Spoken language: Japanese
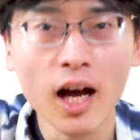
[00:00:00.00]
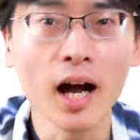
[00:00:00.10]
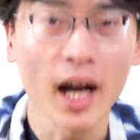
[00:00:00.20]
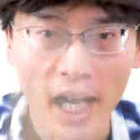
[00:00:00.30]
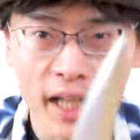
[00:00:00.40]

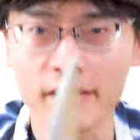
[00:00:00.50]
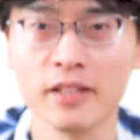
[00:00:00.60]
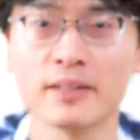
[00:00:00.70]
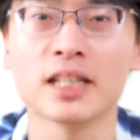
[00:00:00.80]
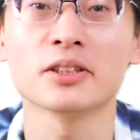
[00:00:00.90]
はい。
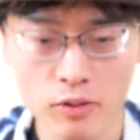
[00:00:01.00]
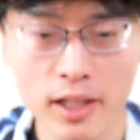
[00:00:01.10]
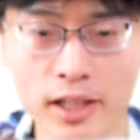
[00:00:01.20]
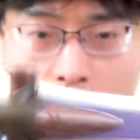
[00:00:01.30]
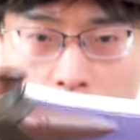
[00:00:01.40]
では、というわ
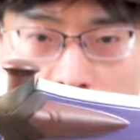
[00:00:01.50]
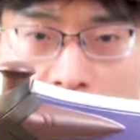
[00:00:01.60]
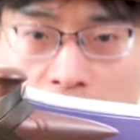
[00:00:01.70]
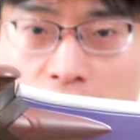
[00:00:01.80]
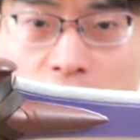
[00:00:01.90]
けで、こちら
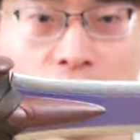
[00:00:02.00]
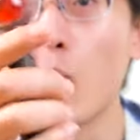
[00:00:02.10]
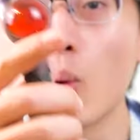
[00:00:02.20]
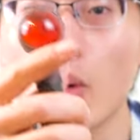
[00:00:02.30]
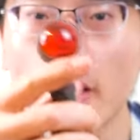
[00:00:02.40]
です。
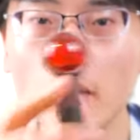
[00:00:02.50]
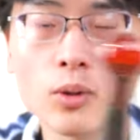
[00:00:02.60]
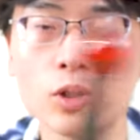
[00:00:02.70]
ここ結構